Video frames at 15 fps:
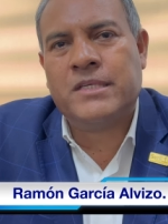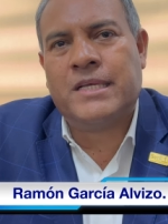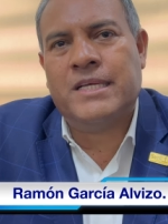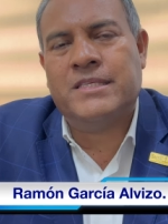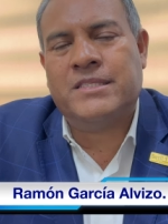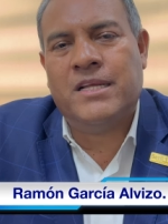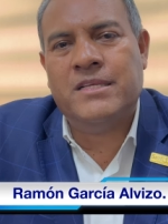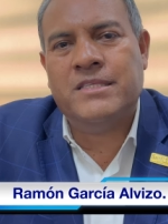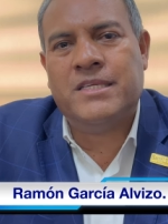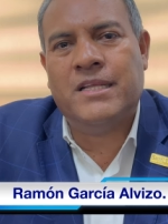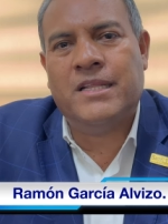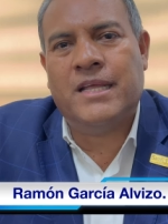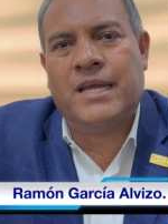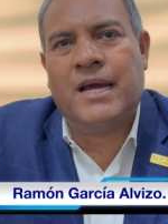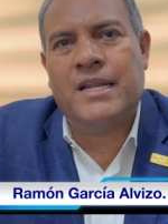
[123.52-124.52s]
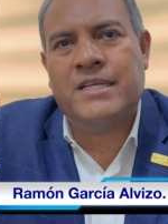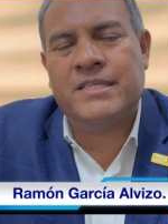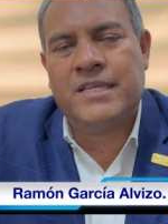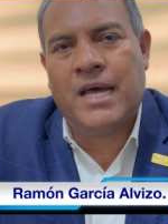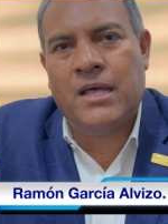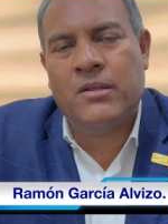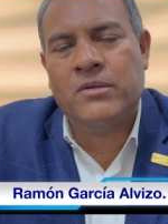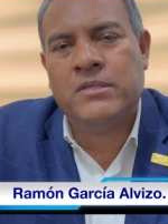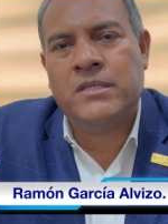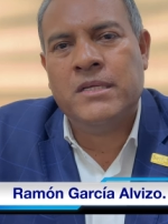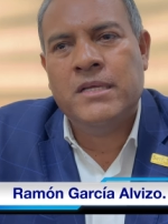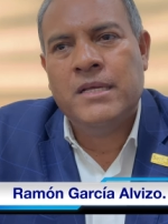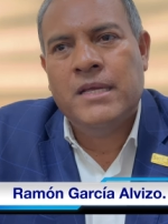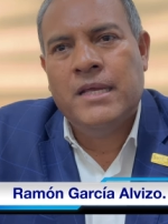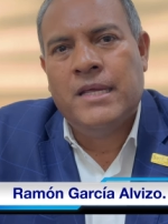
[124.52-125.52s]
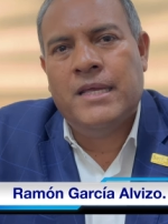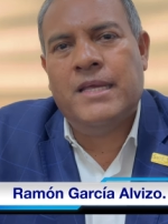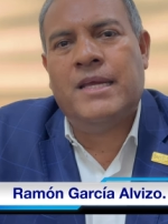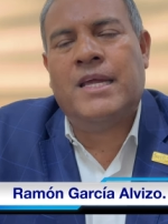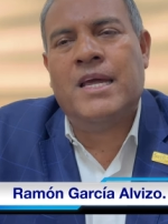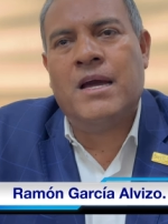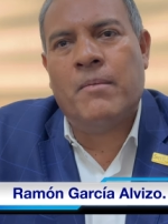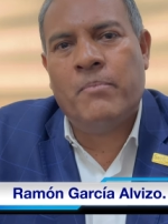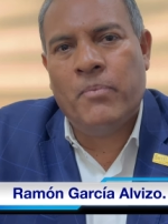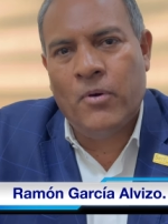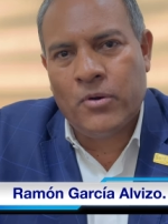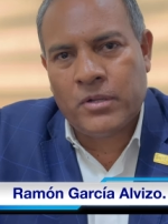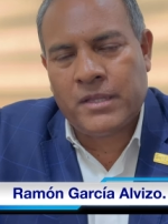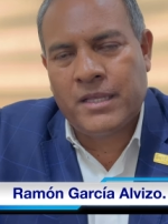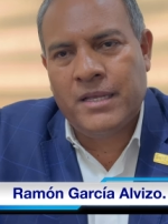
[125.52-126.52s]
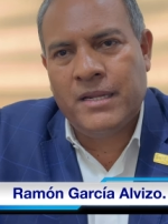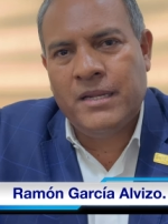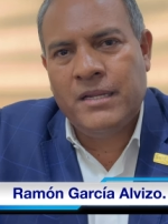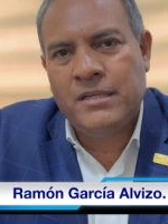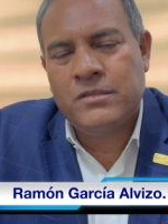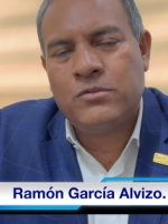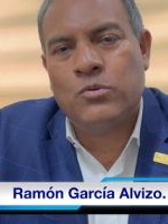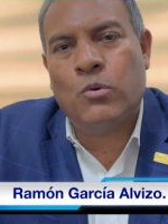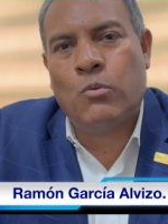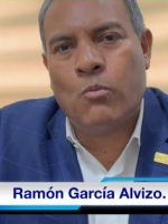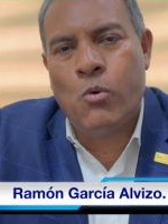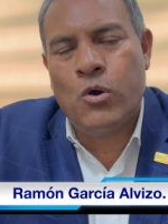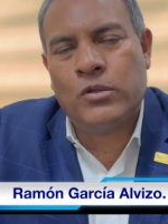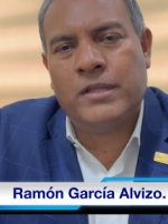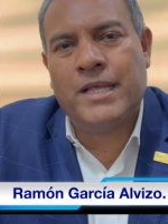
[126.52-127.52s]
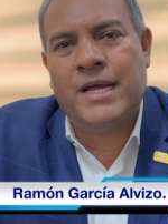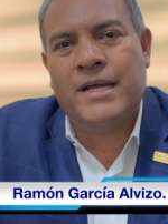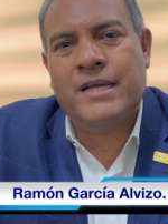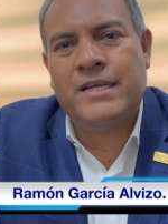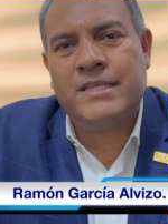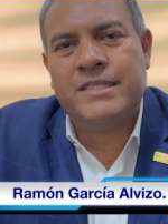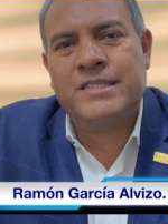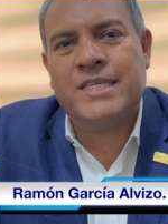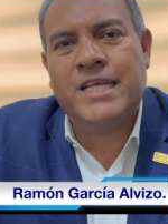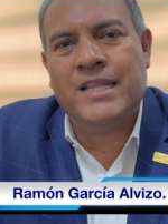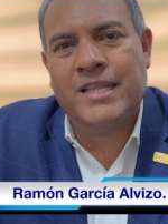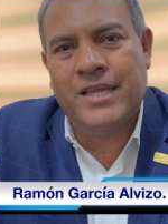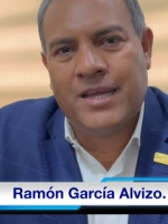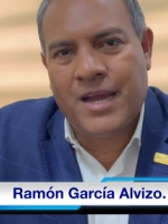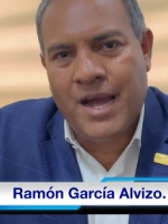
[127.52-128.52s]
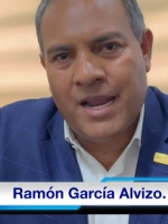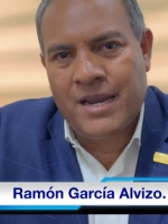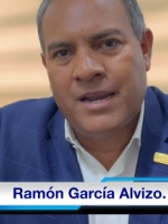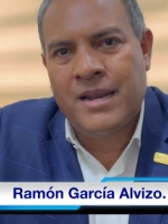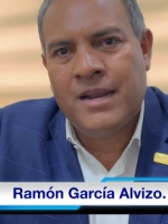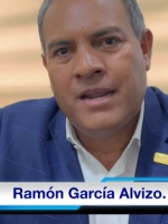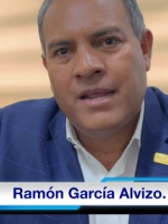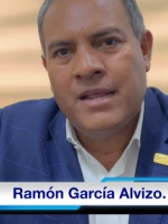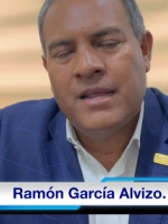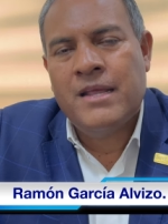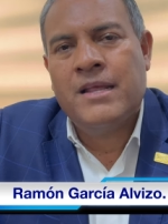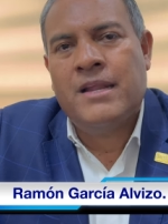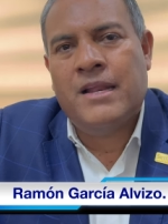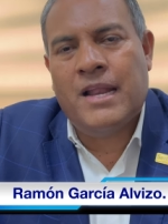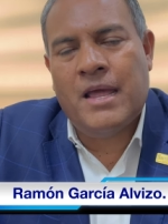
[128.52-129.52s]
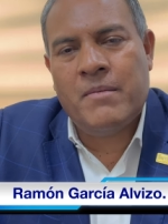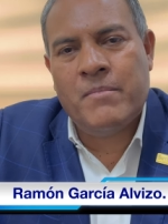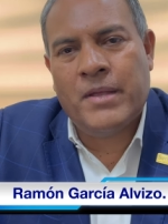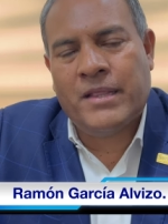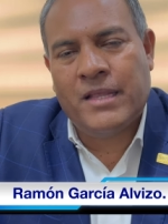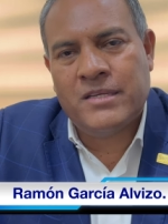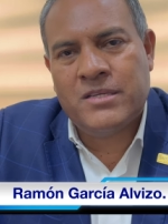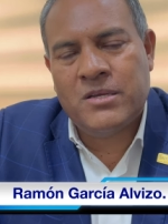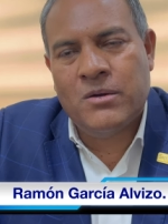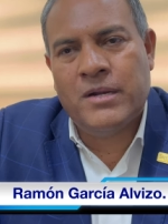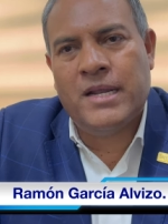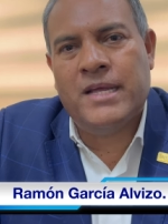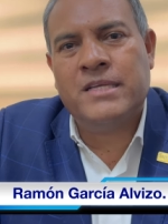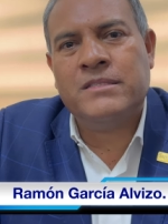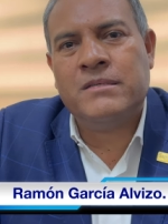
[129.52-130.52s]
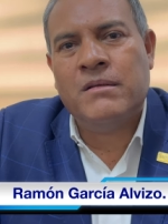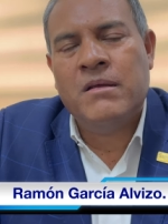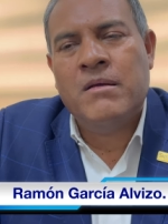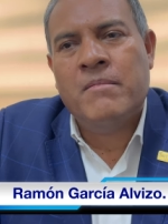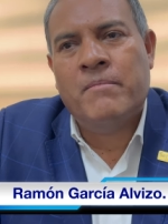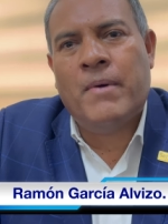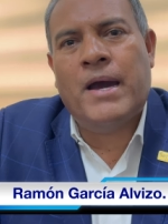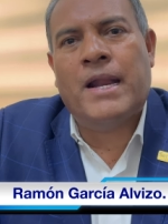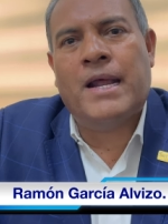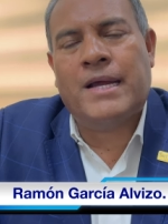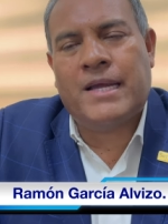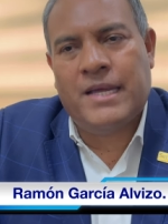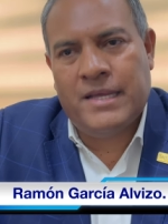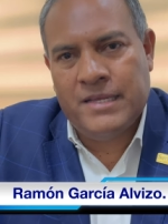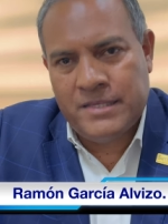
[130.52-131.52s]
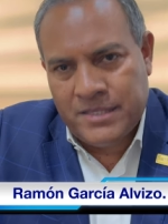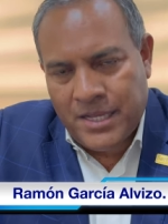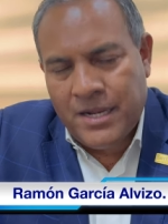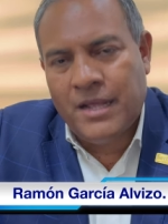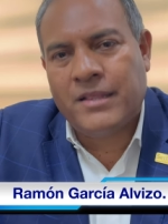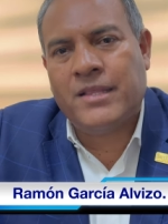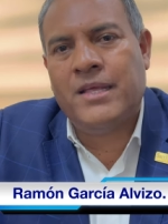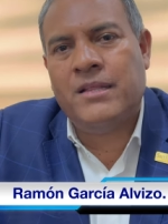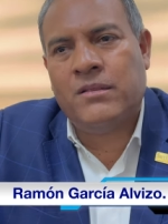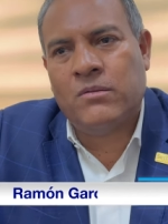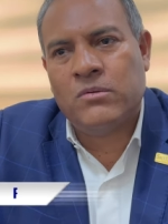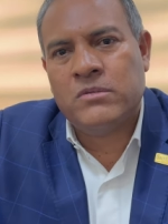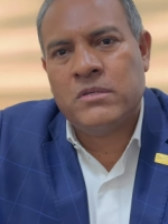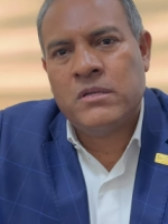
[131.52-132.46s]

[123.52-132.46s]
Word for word: que estén sindicalizados y que aporten su cuota sindical. La invitación es para que estén atentos